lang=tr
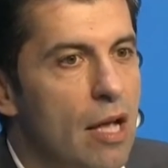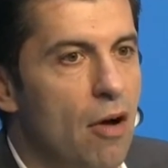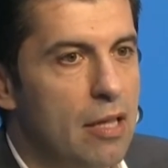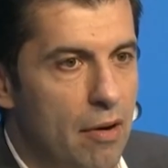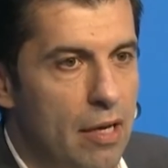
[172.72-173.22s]

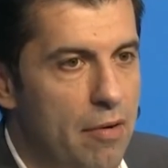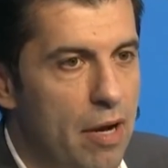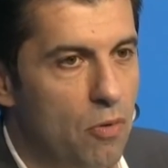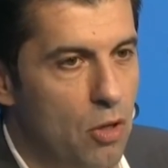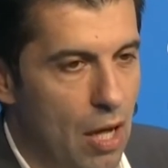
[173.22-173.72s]
kökeni
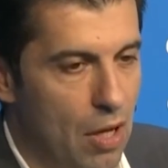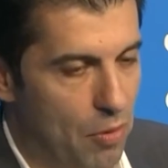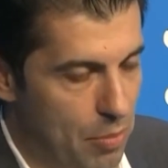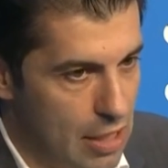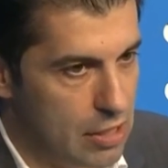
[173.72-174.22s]
vardı
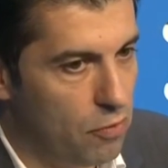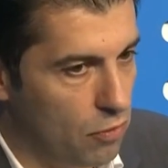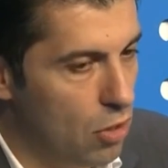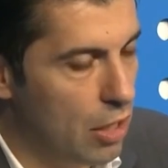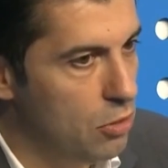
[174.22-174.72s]
ve birçok
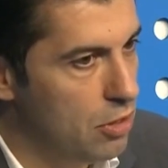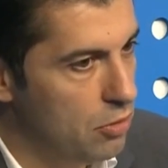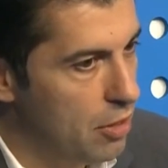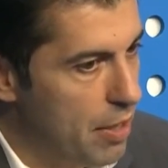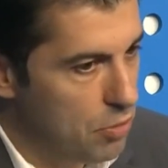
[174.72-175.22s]
farklı
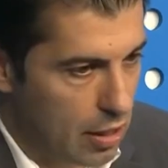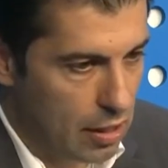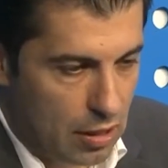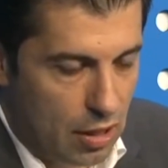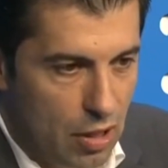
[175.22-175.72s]
amaç için
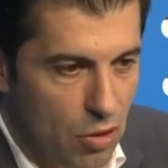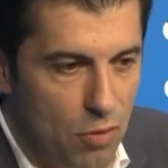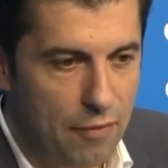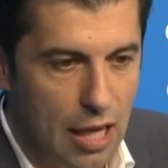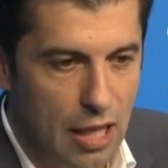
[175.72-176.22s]
kullanıldı.
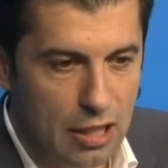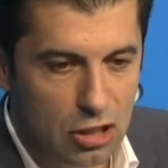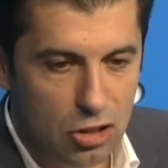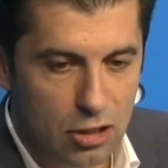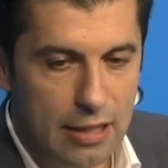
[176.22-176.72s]

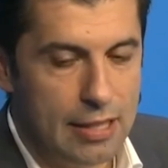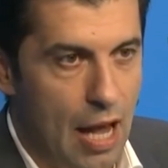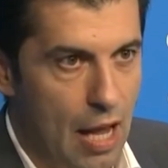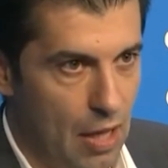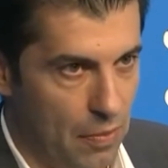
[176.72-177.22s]
Örneğin
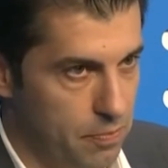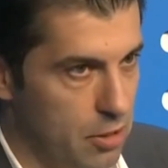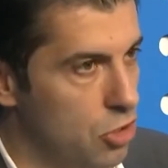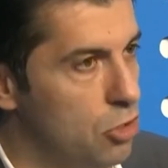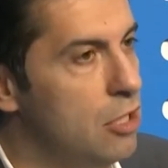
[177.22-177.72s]
son
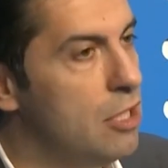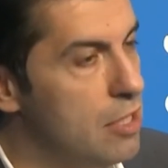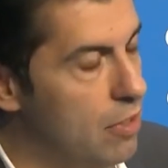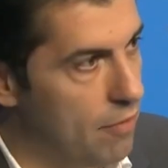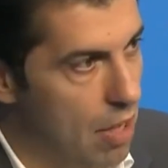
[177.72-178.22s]
parlamentoda
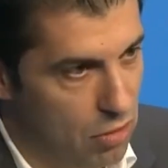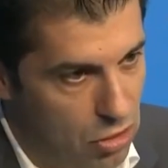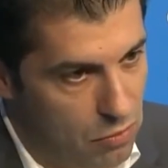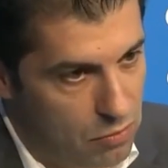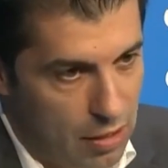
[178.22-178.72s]
yaptığımız
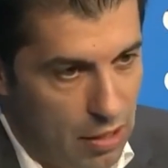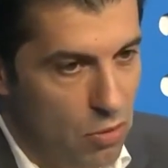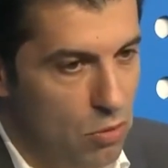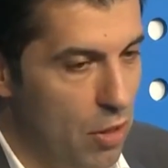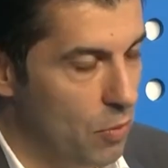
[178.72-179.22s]
şey
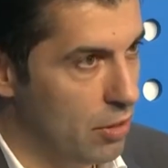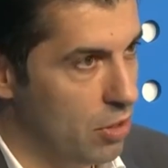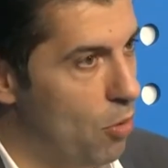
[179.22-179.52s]
bu rejimden